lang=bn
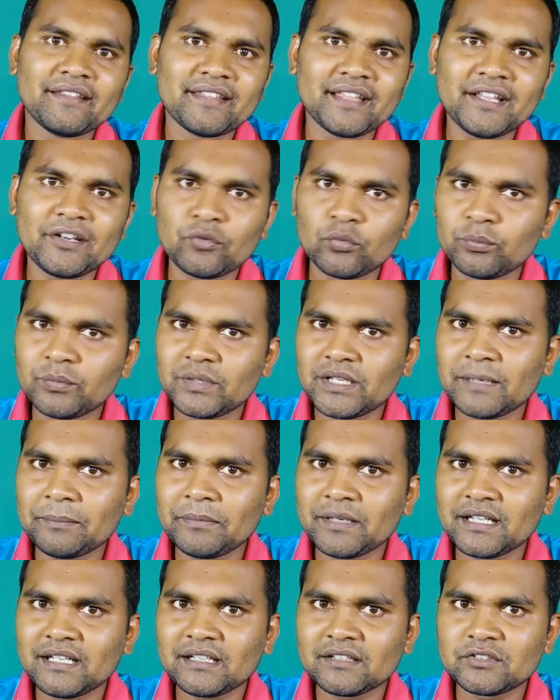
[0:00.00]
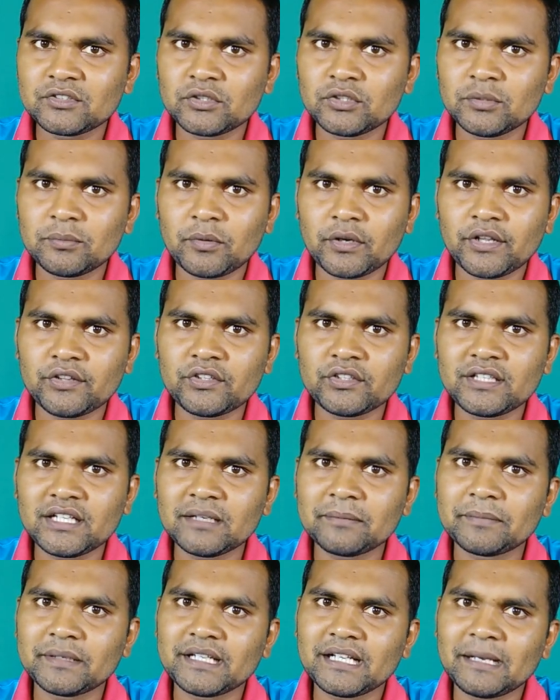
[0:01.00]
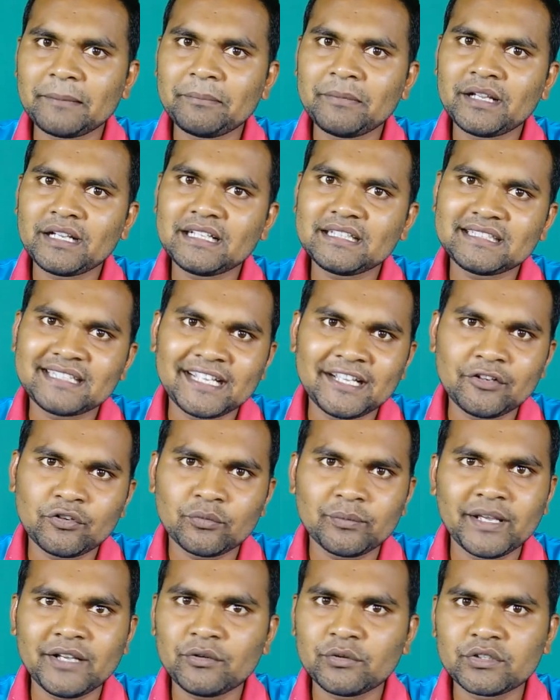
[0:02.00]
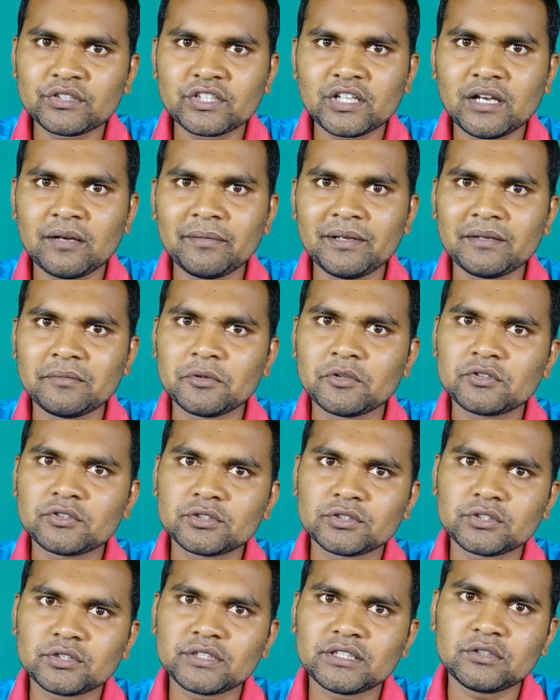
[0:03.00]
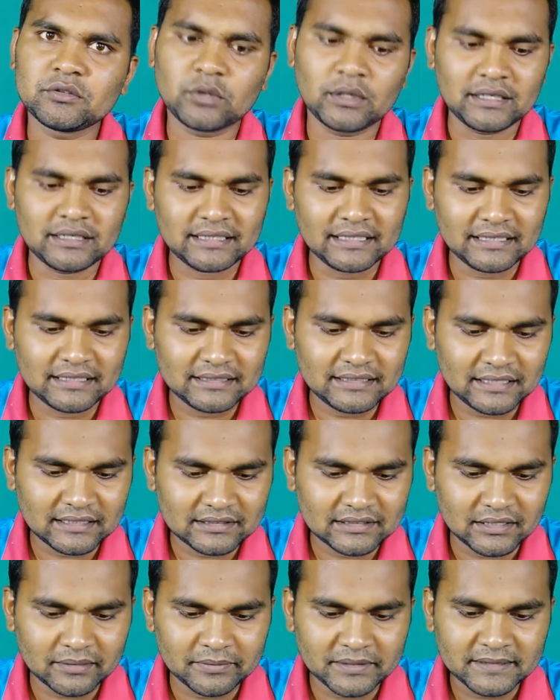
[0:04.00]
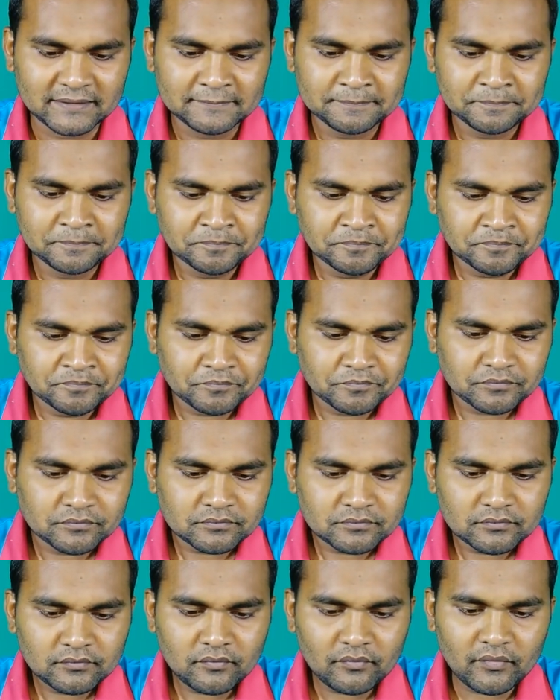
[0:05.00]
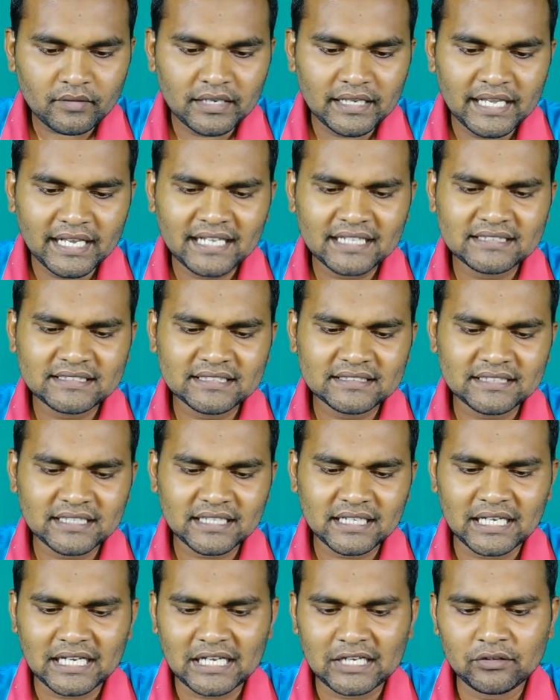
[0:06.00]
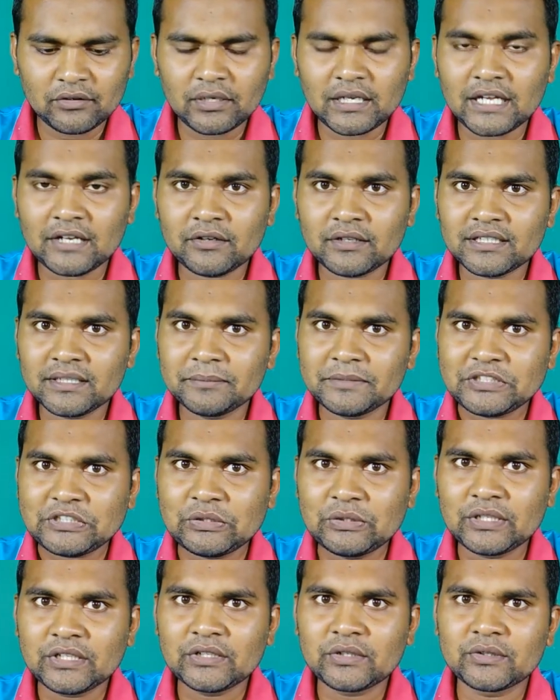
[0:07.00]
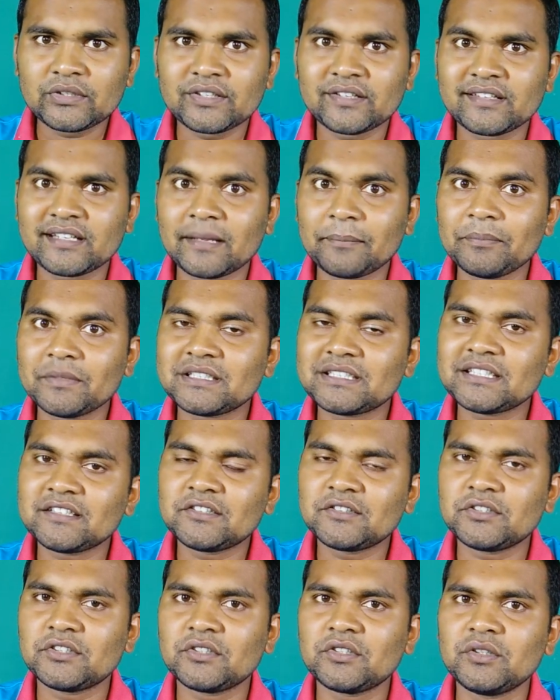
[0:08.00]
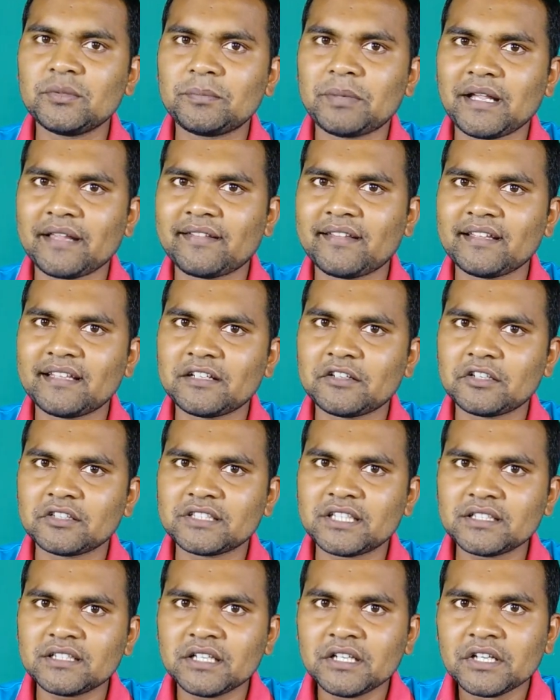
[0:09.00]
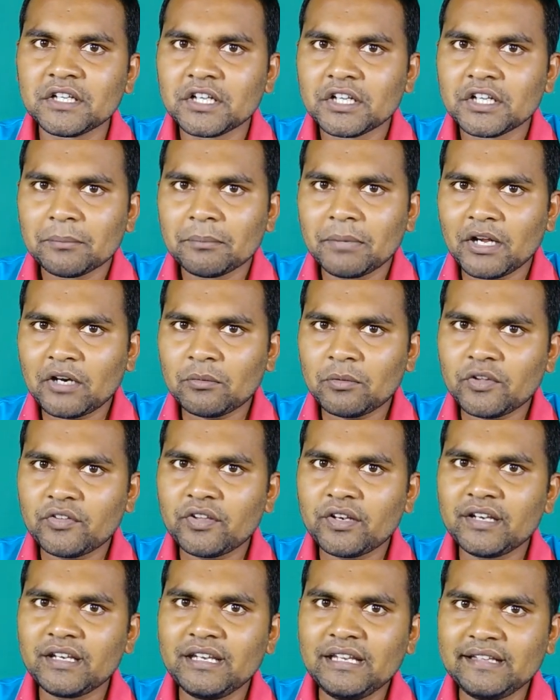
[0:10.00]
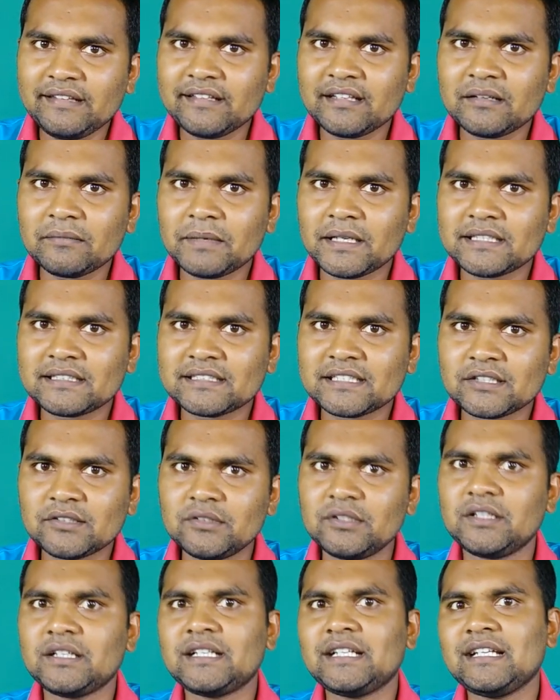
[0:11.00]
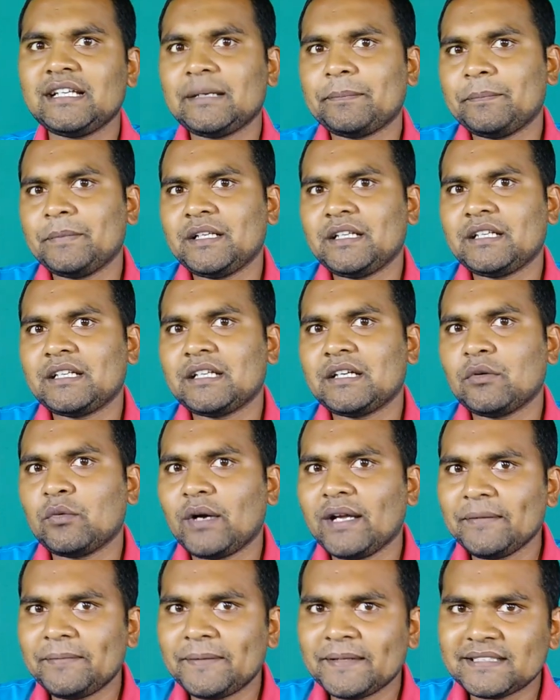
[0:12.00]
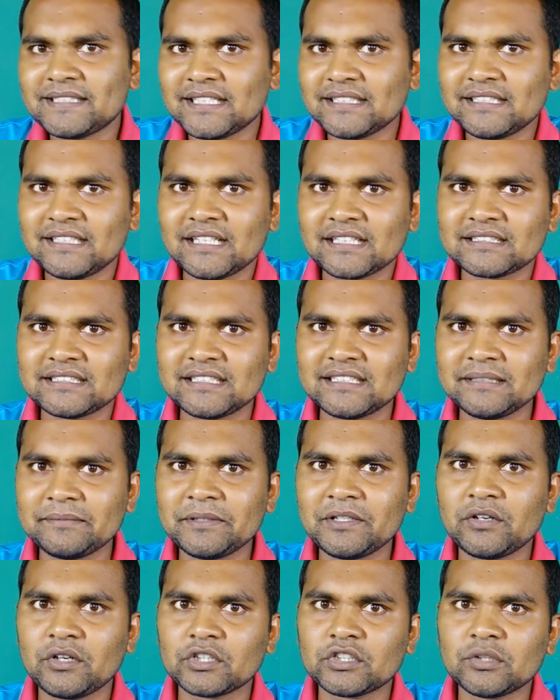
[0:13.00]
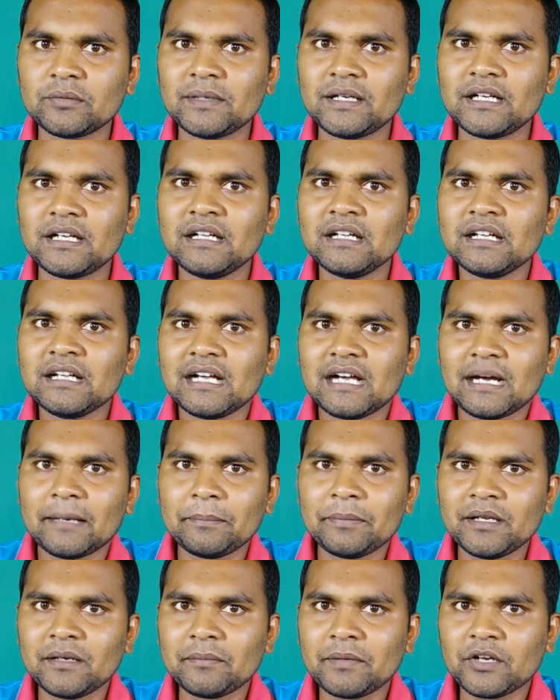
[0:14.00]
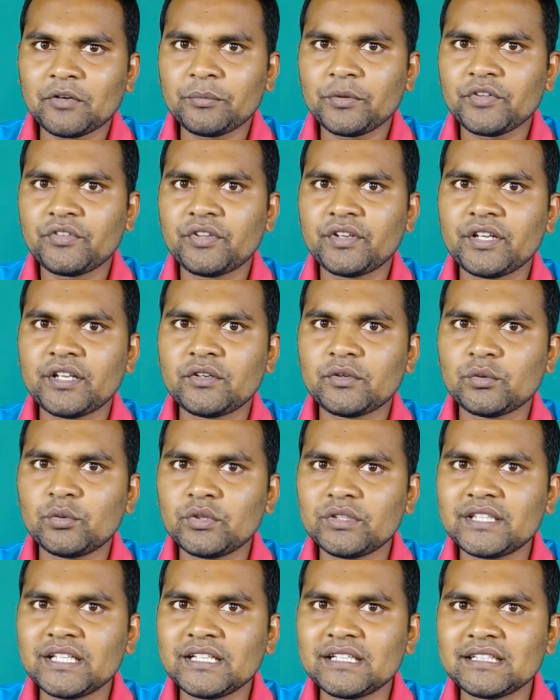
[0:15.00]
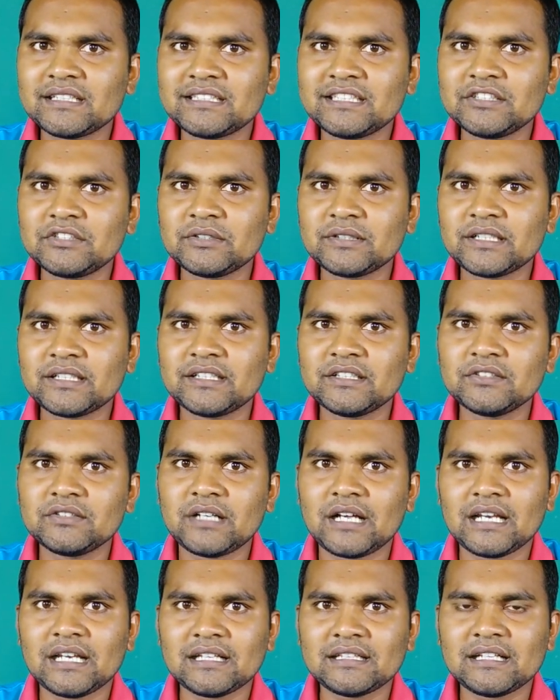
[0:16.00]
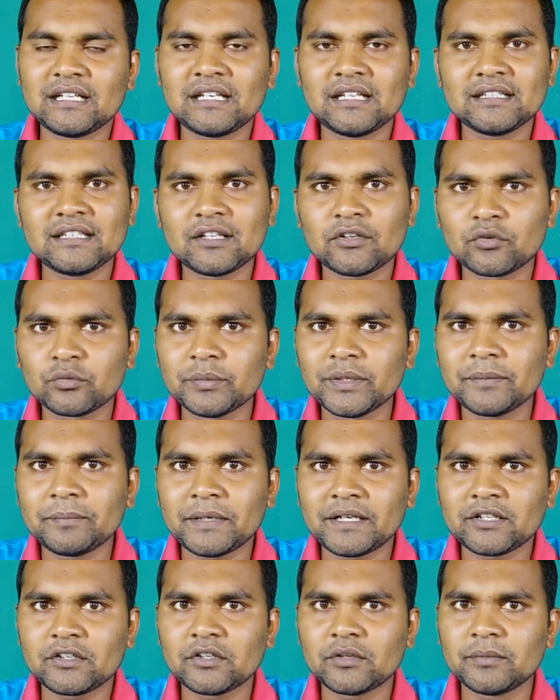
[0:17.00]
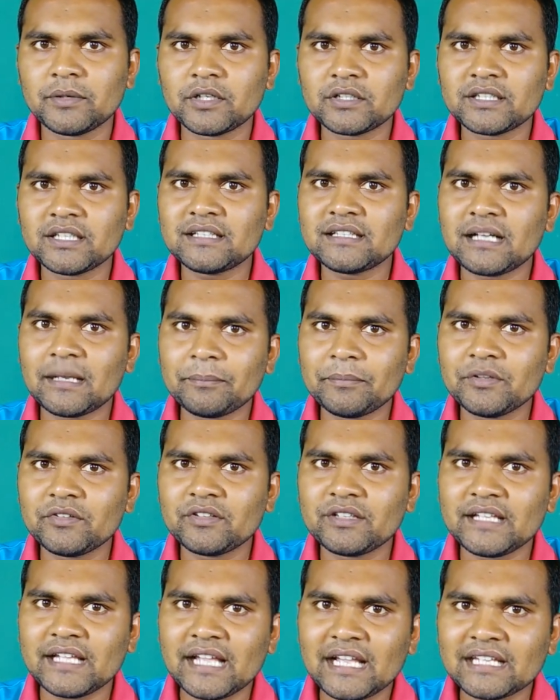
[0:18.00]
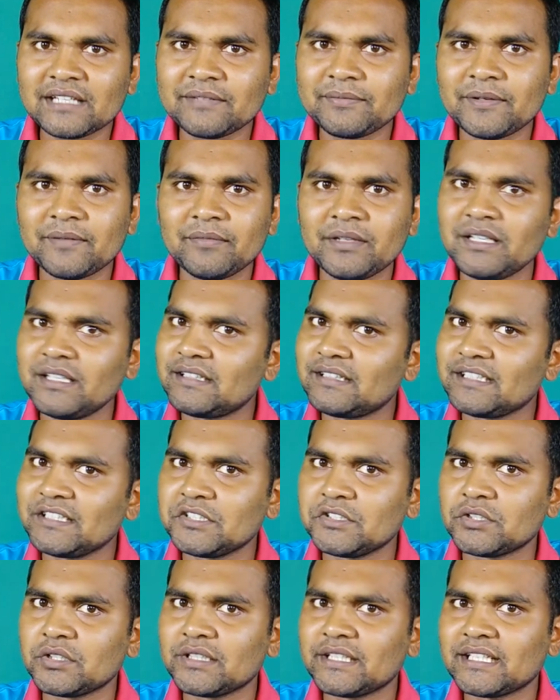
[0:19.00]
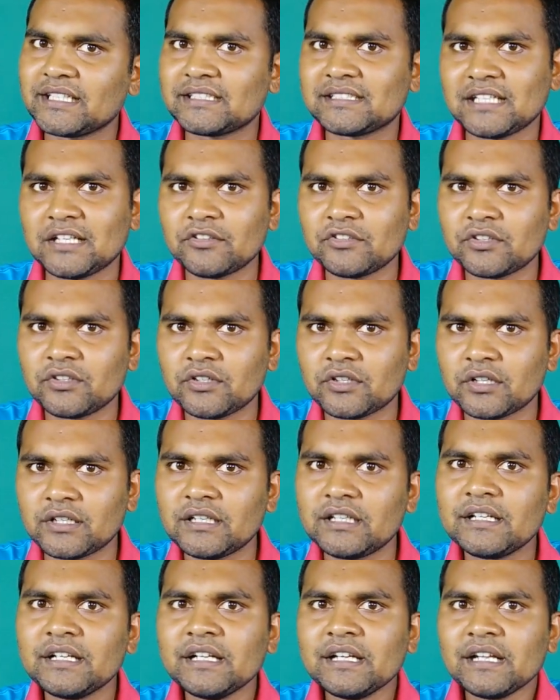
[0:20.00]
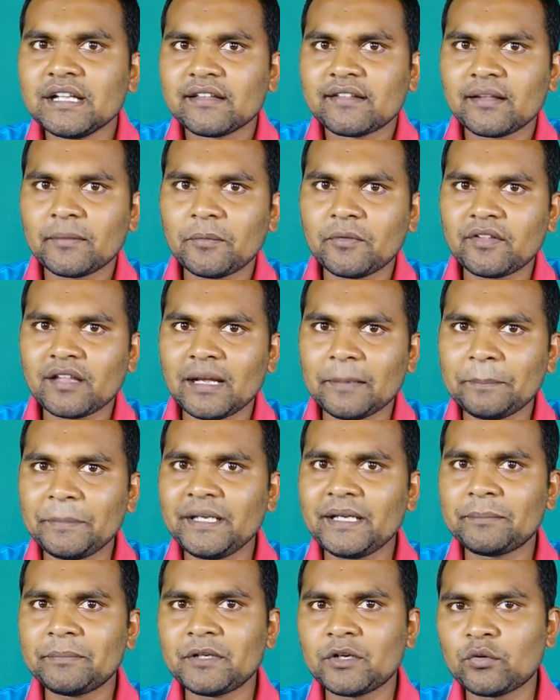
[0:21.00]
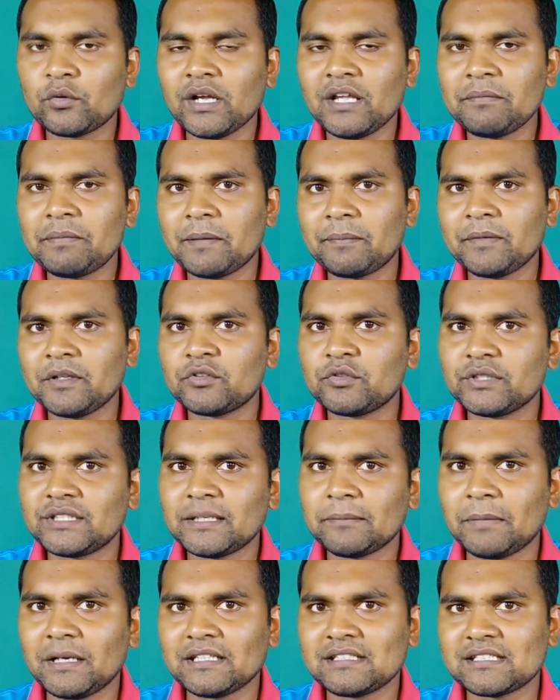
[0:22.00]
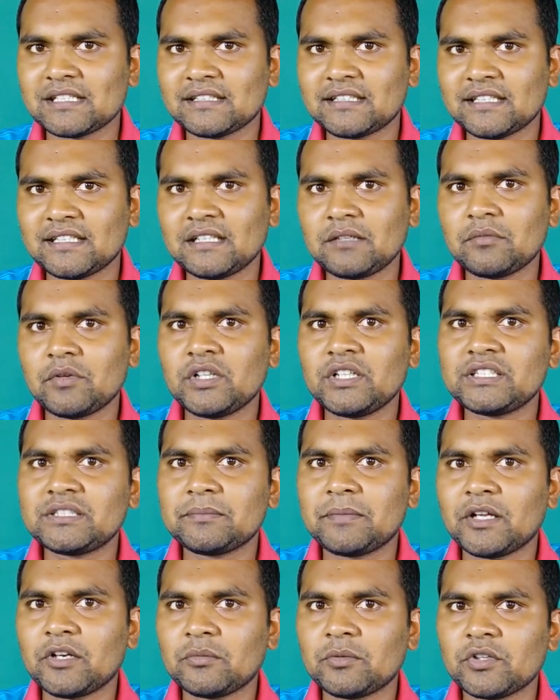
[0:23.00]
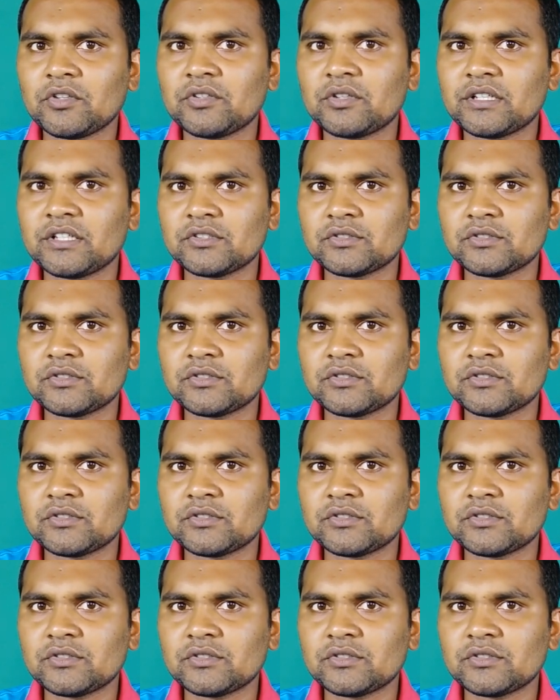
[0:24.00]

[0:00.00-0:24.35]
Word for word: যে রুমটা আপনাকে জন্য বরাদ্দ থাকবে আপনাকে সেই রুমেই উঠতে হবে এবং চোদ্দ দিন কোয়ারেন্টাইনে থাকতে হবে এক্ষেত্রে তারা আলো আরো একটা বিষয় উল্লেখ করছে যে আপনার সাথে যদি কোনো বাচ্চা থাকে অর্থাৎ বারো বছরের নিচের বাচ্চাগুলোকে আপনার ওয়াইফাই সাথে রাখতে দিবে অথবা আপনার বারো বছরের ঊর্ধ্বের শিশুকে কিন্তু আলাদা আলাদা রুমে পাঠানো হবে অর্থাৎ আপনি যদি একই ফ্যামিলির তিনজন থেকে চারজন হন সাপোজ আপনি আপনার ওয়াইফ আপনার দুইটা বাচ্চা তাদের বয়স বারো বছর